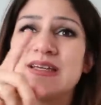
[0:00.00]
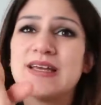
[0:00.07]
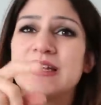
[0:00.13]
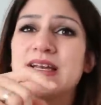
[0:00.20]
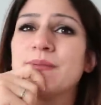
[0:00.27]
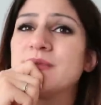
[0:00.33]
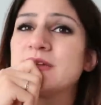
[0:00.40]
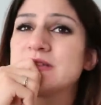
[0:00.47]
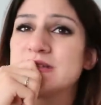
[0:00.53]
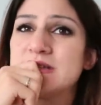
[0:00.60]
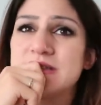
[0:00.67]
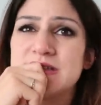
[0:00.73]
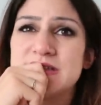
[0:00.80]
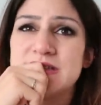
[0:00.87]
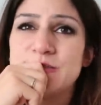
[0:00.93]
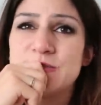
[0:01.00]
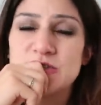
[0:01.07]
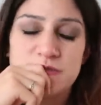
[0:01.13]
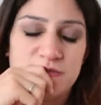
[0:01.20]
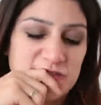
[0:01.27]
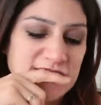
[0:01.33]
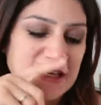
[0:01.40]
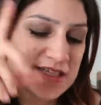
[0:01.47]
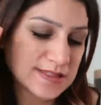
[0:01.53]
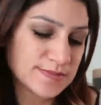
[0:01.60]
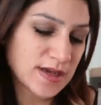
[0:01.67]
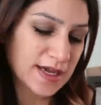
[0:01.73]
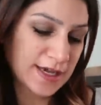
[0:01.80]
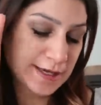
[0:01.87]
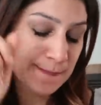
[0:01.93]
Ja, ich glaube, das interessiert bestimmt viele, das
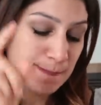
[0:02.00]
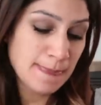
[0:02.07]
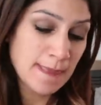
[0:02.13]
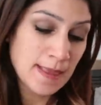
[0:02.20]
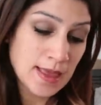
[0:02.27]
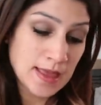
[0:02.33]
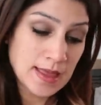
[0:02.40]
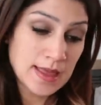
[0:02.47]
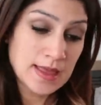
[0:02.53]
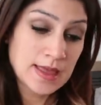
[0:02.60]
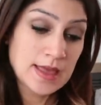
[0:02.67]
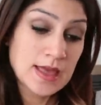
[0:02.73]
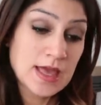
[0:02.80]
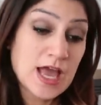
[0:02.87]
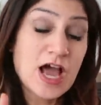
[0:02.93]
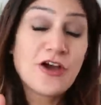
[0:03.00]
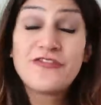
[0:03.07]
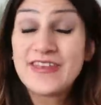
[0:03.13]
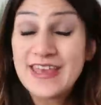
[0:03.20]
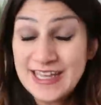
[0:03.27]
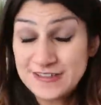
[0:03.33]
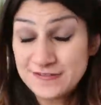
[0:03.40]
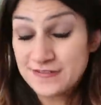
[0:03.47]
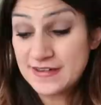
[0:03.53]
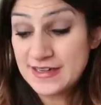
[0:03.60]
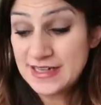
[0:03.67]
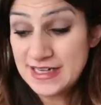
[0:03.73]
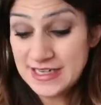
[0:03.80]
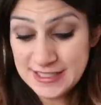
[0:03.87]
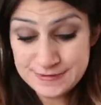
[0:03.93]
mache ich. Auf jeden
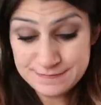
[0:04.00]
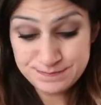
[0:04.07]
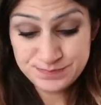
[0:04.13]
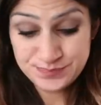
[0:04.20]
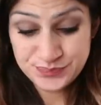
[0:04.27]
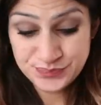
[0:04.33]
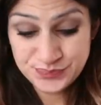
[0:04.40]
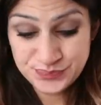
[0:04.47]
Fall, ähm,